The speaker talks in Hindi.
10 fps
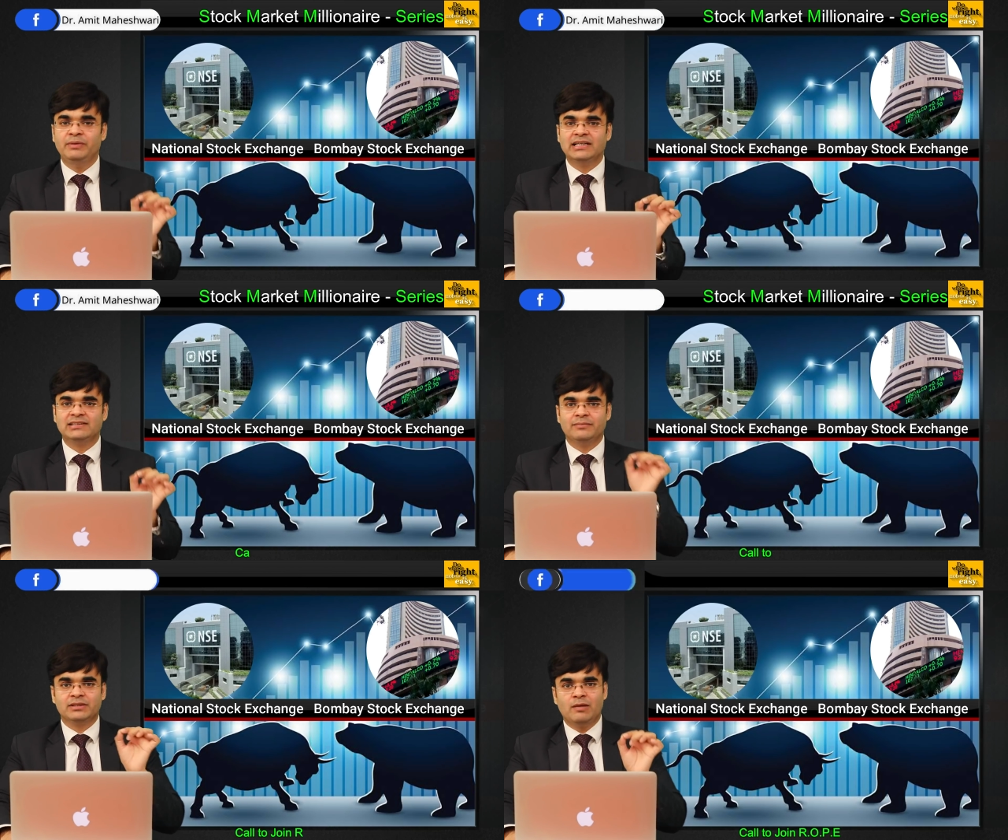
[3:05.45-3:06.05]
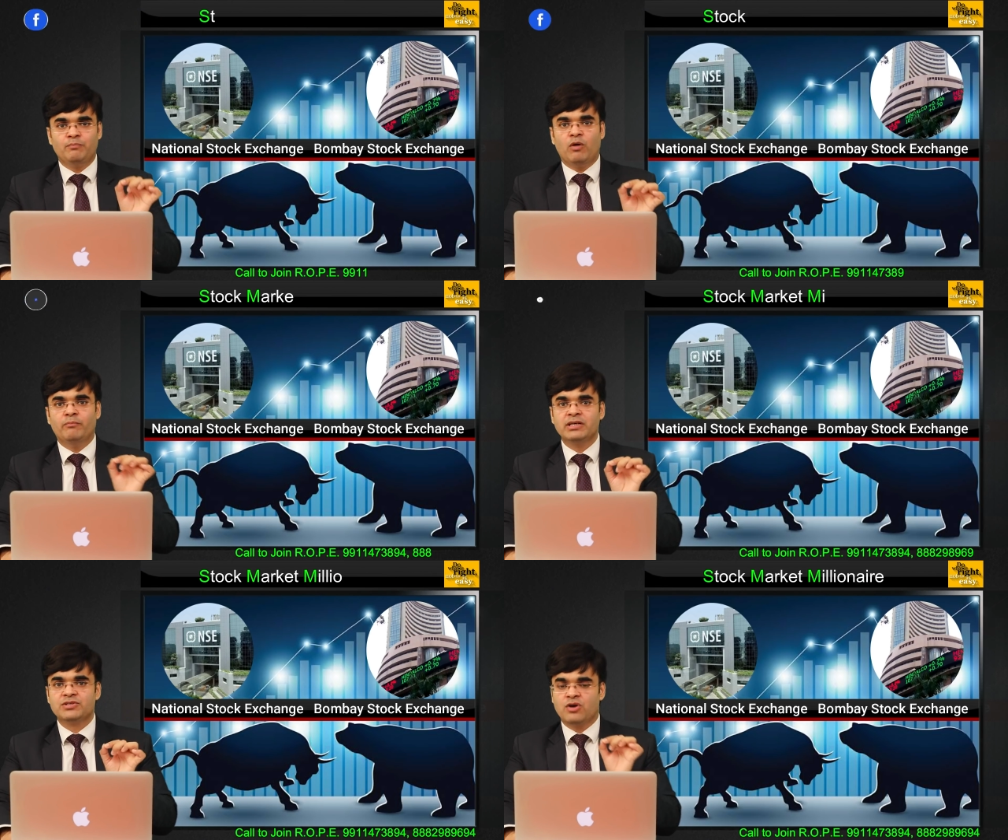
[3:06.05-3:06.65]
बीएससी मतलब
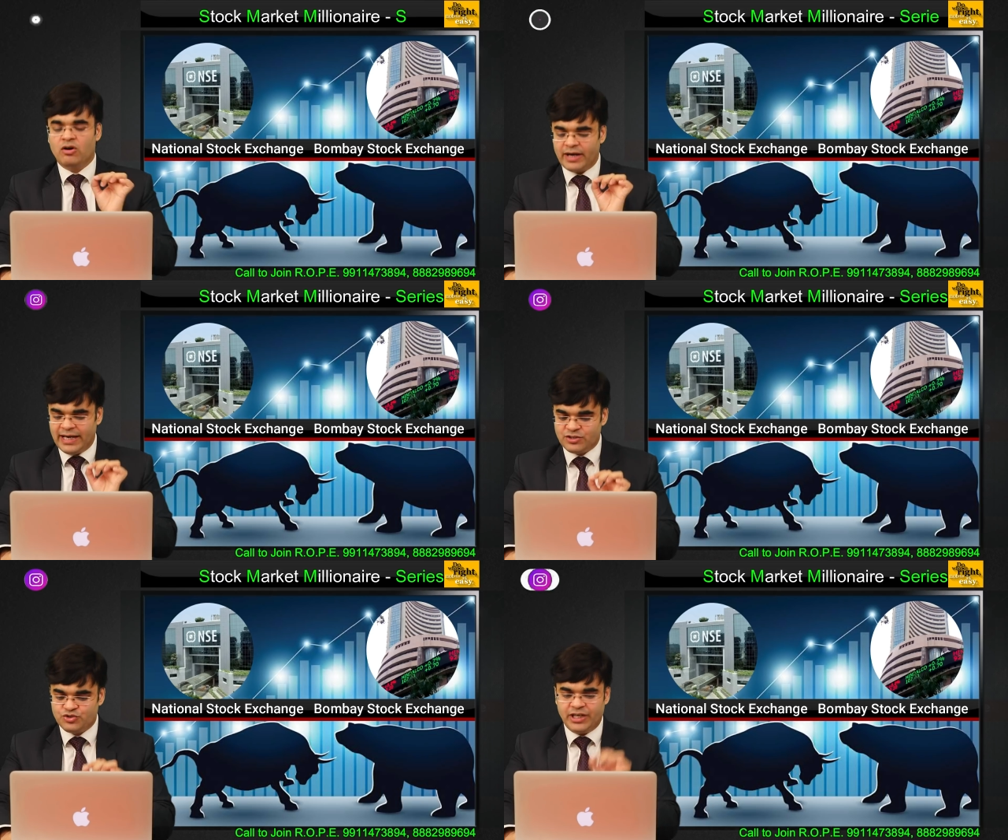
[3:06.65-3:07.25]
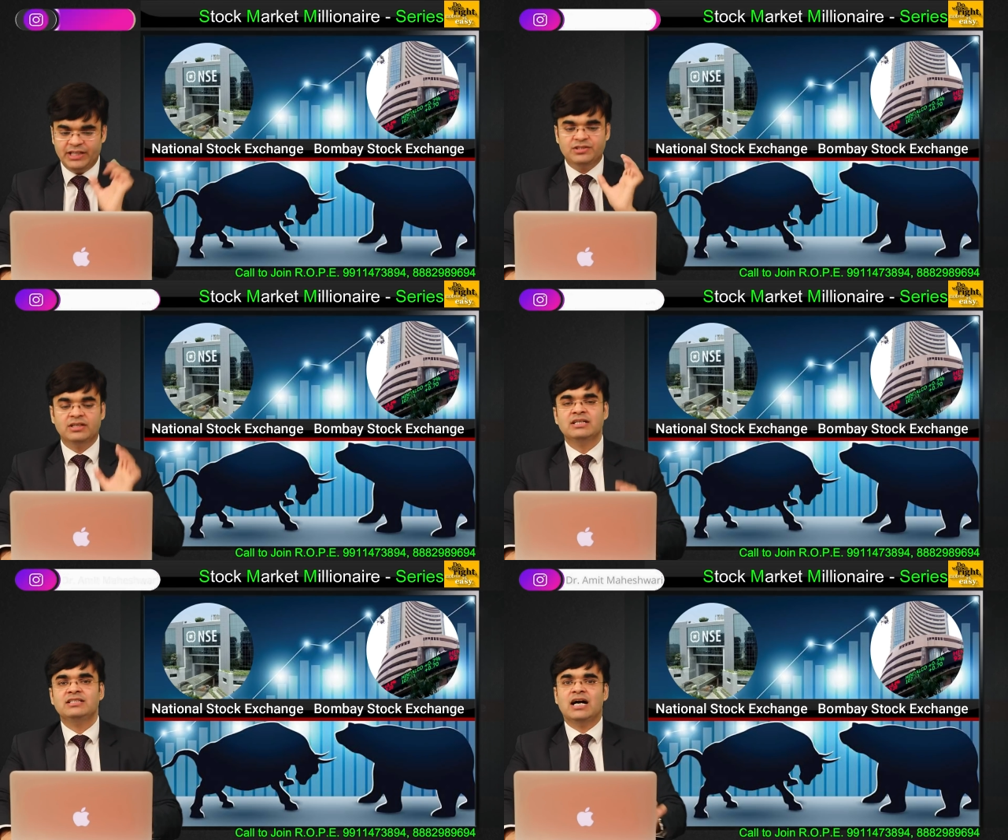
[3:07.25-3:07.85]
बॉम्बे स्टॉक
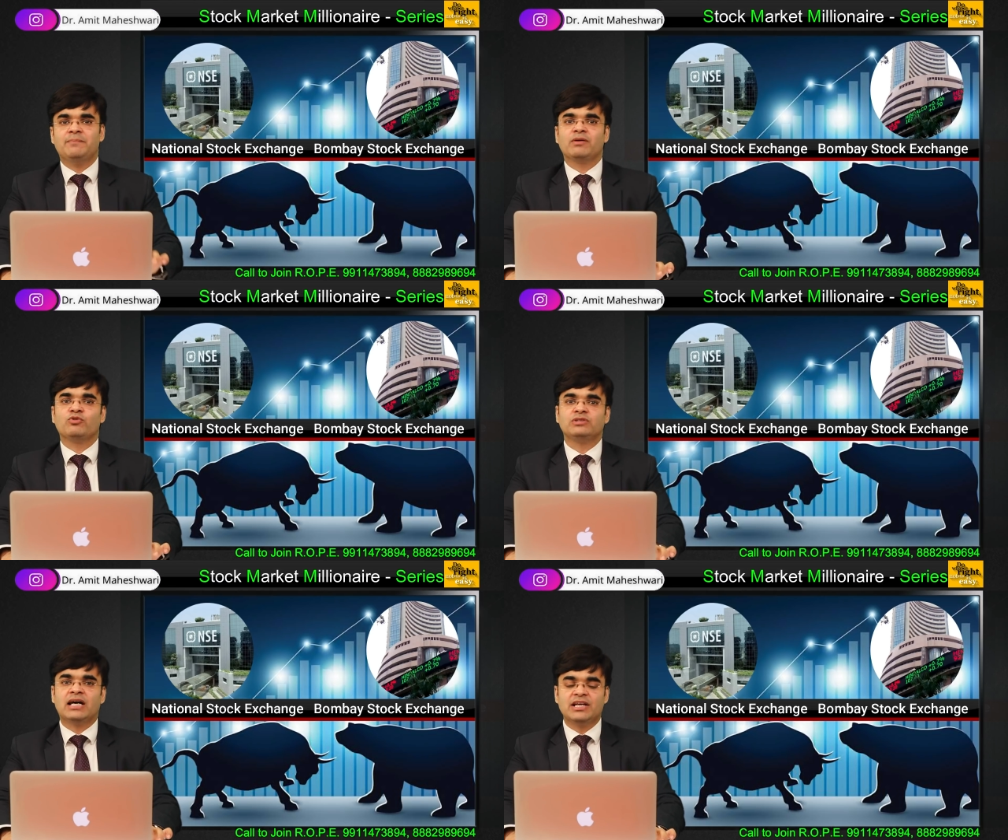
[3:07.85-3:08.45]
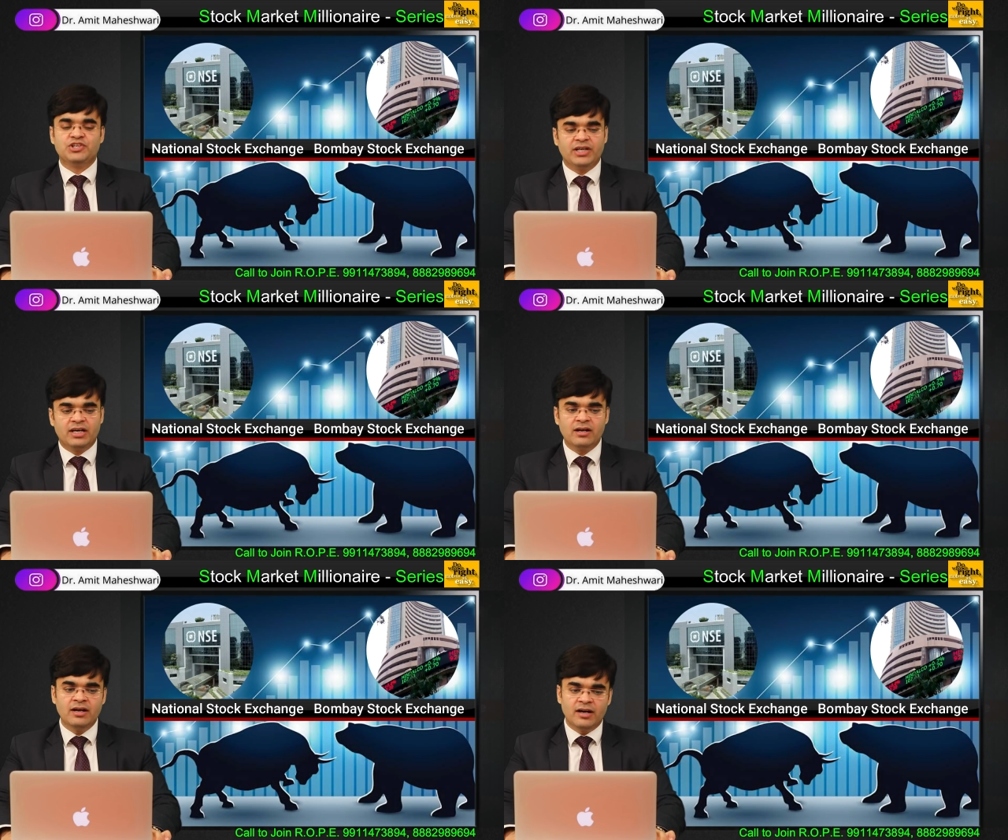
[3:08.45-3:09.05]
एक्सचेंज जहाँ पर वो सारे
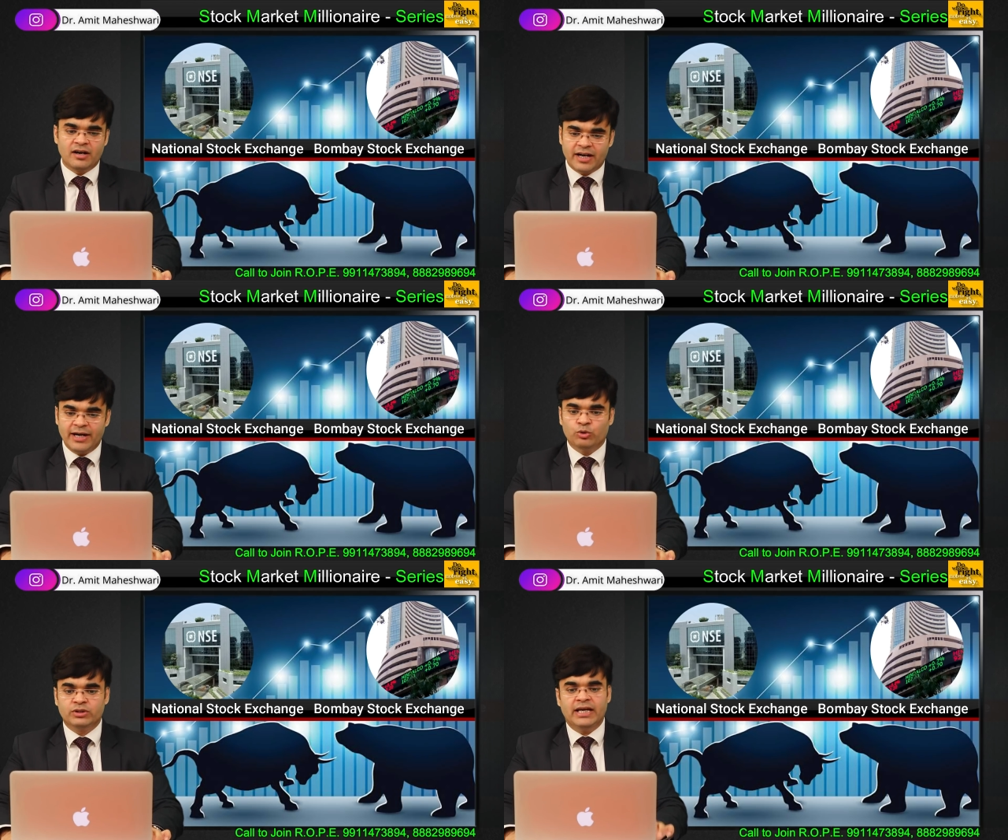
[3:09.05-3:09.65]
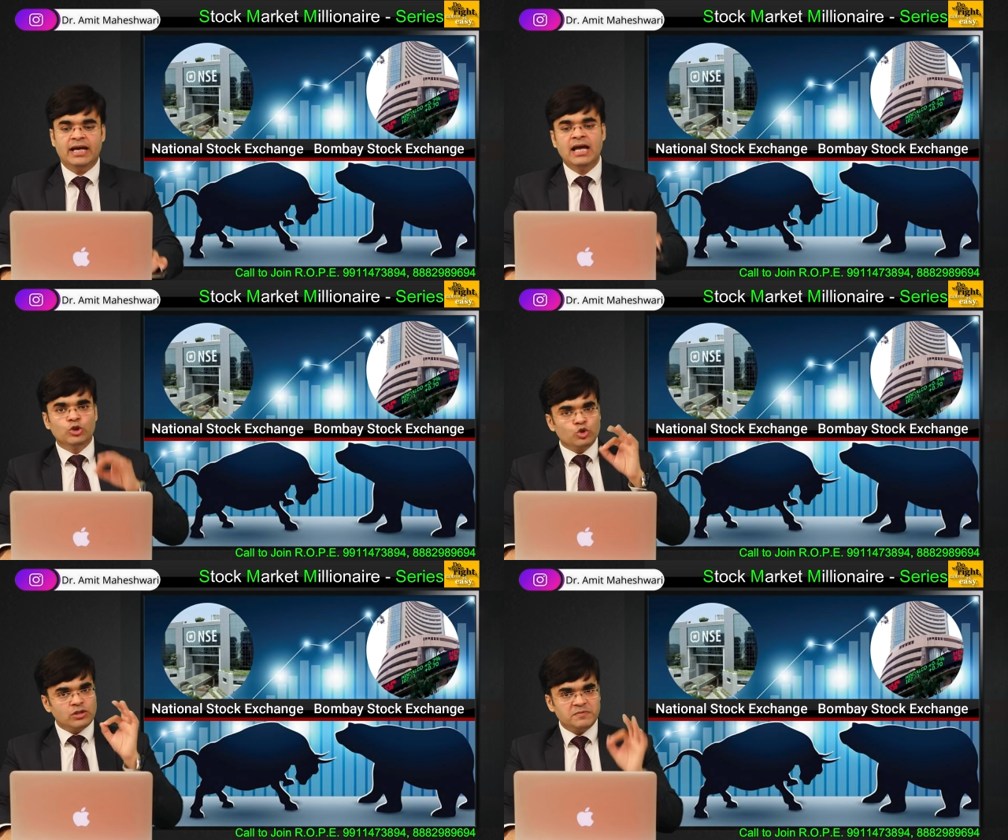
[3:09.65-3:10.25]
शेयर ट्रेड होते हैं
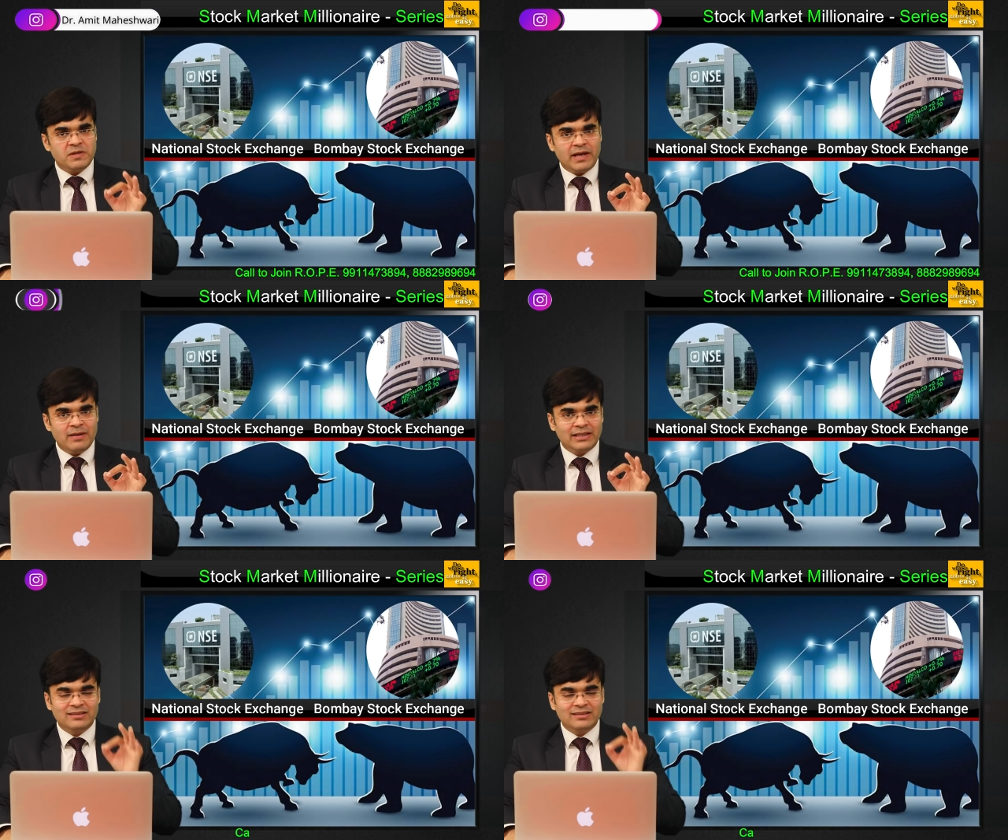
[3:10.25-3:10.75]
तो सबसे पहले